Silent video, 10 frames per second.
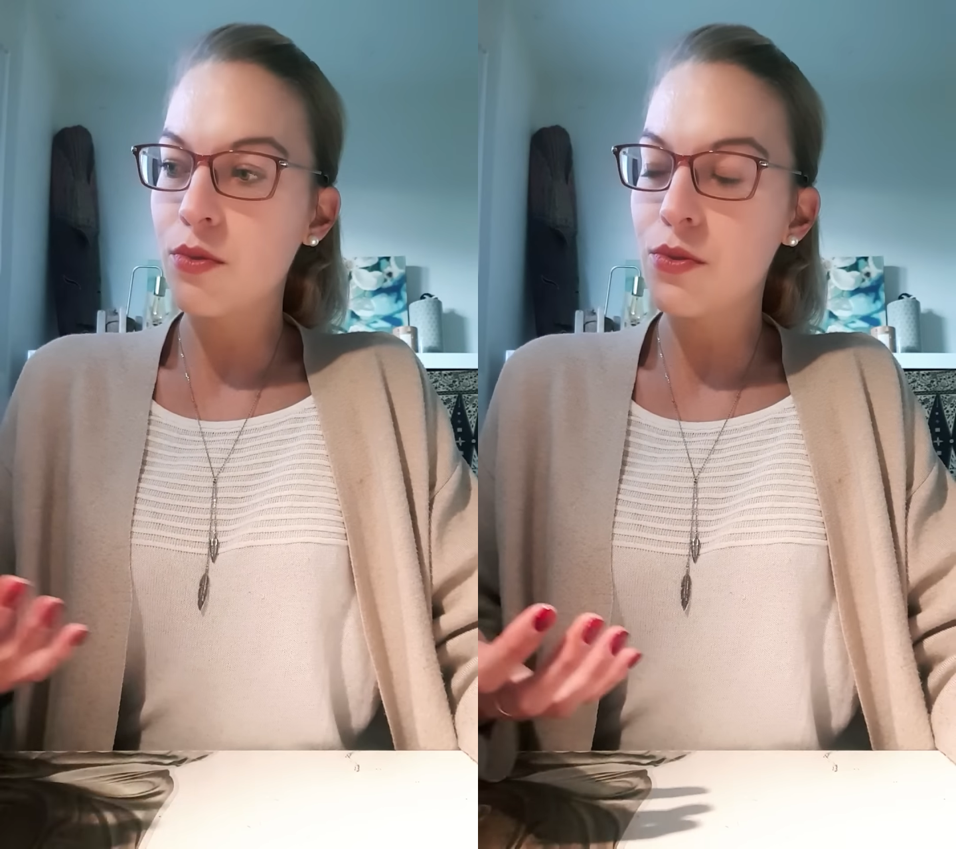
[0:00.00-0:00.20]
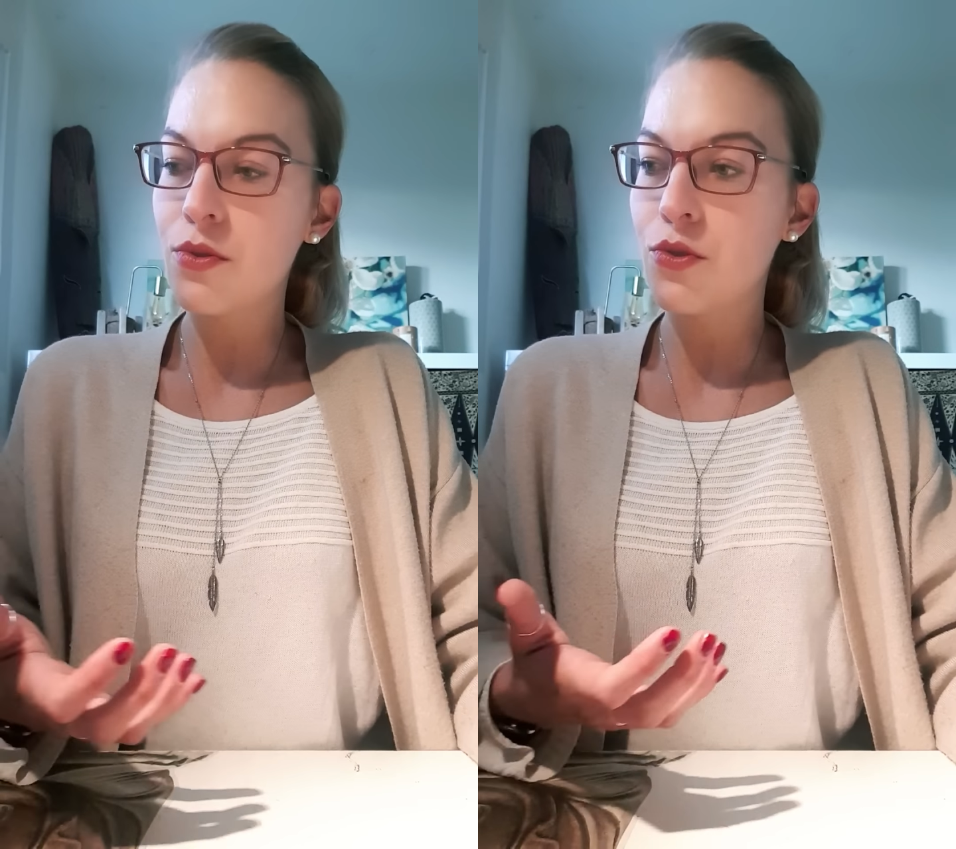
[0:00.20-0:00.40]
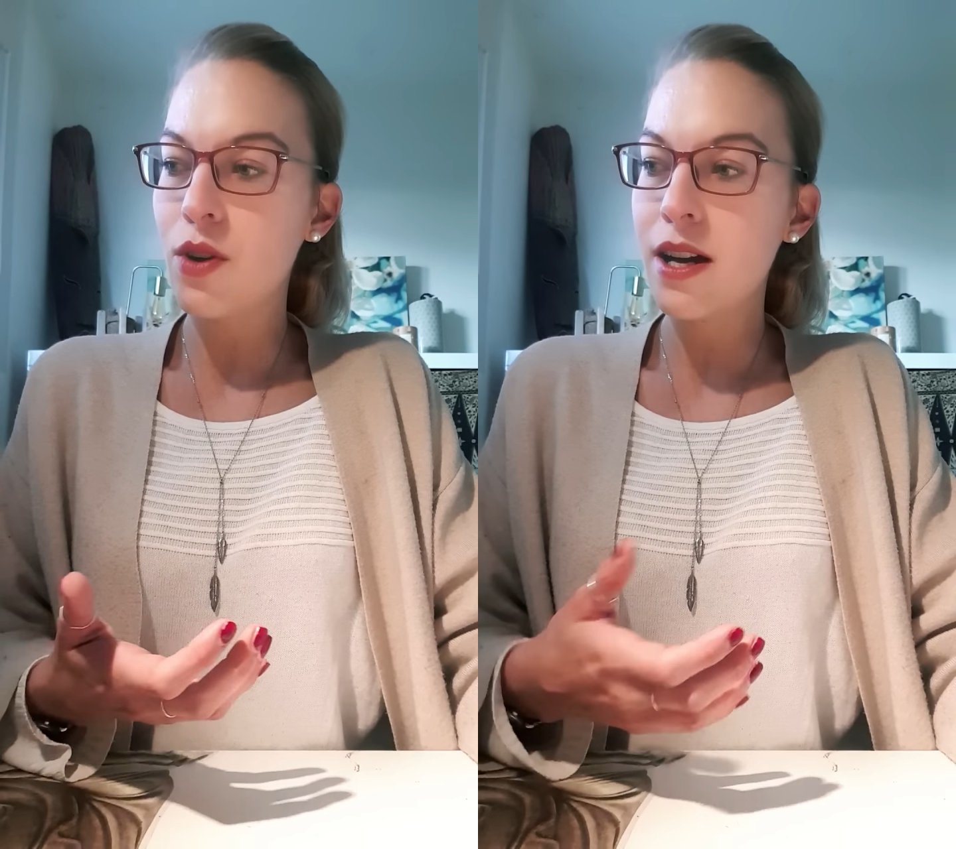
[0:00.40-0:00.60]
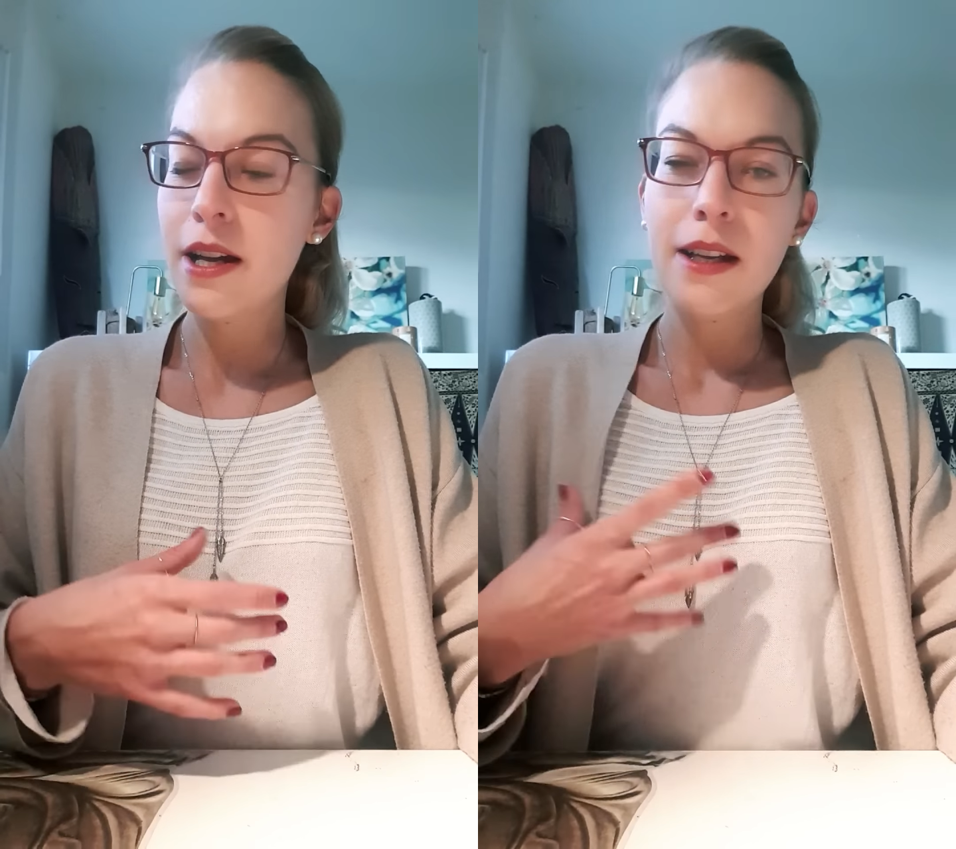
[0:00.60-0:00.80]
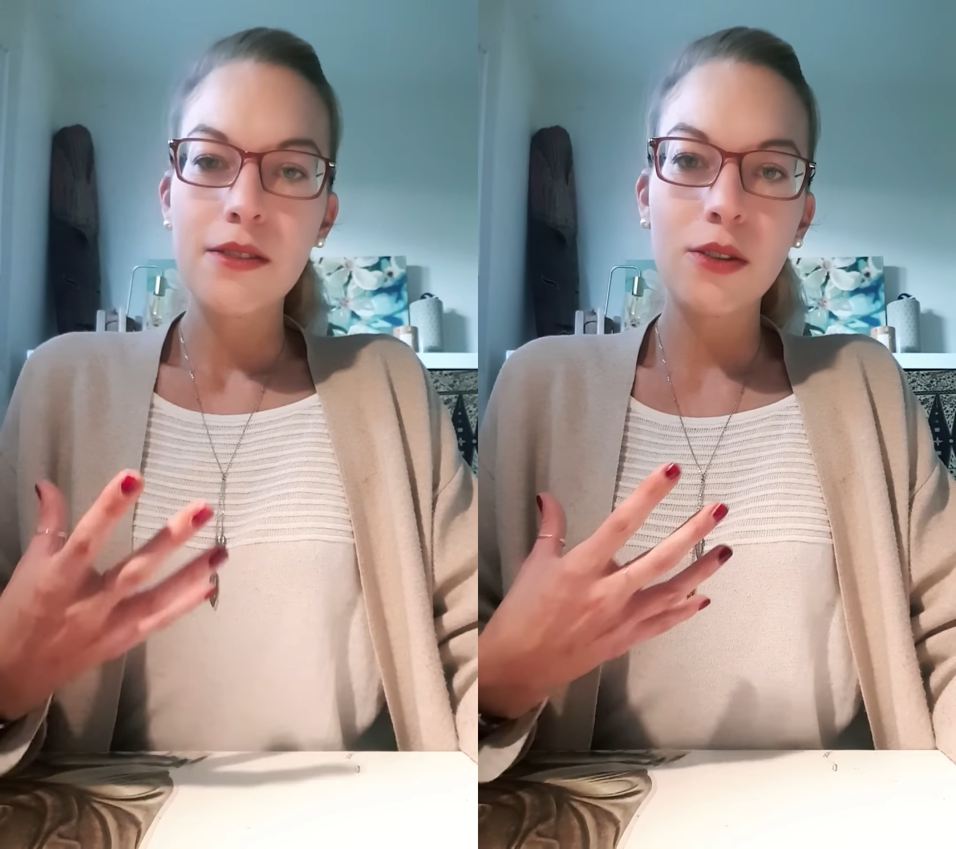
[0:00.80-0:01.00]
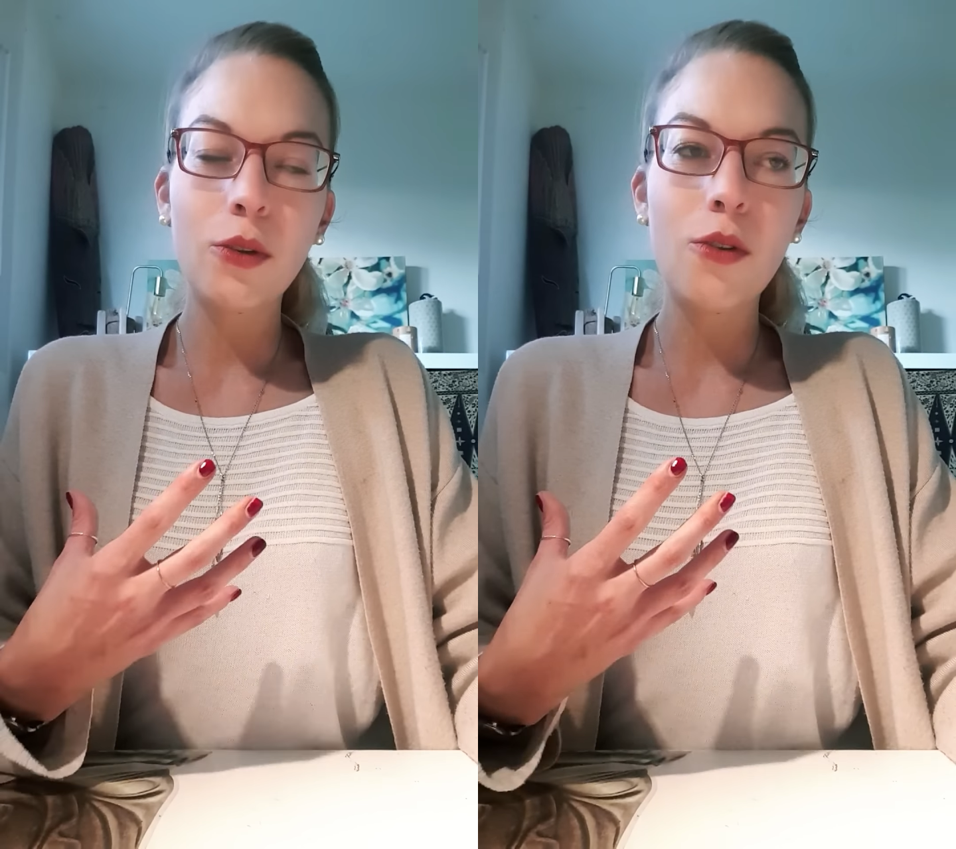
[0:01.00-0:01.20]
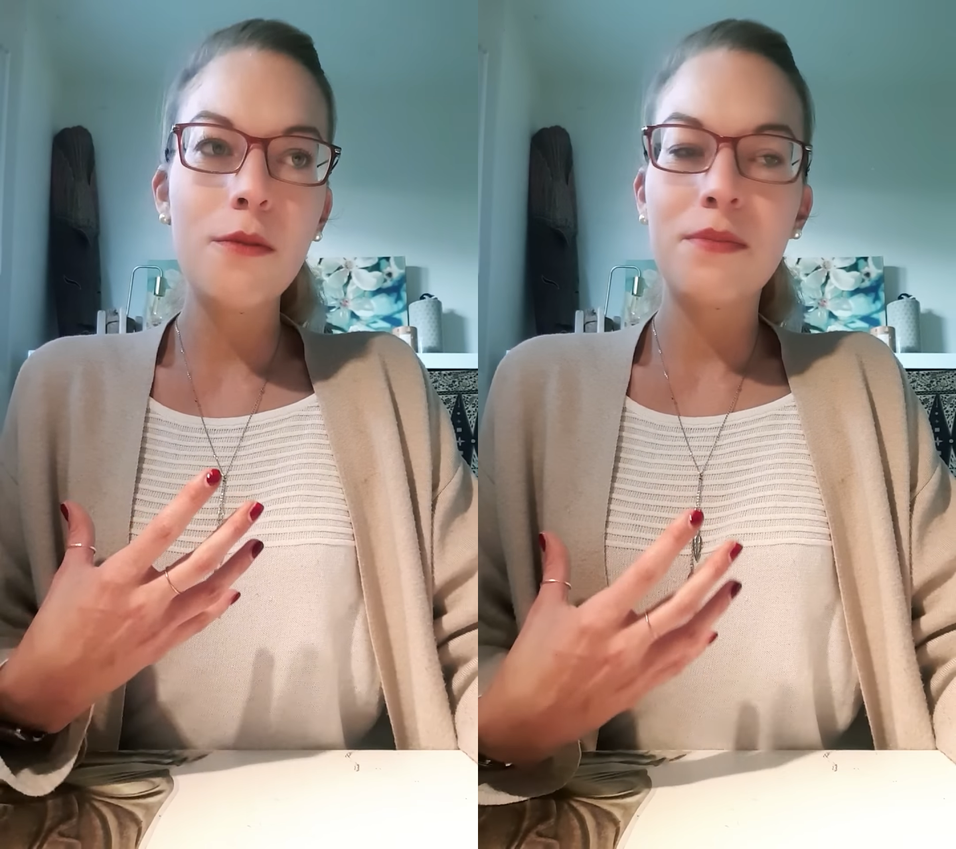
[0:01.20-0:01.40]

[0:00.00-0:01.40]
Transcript: plus de joie, sans trop.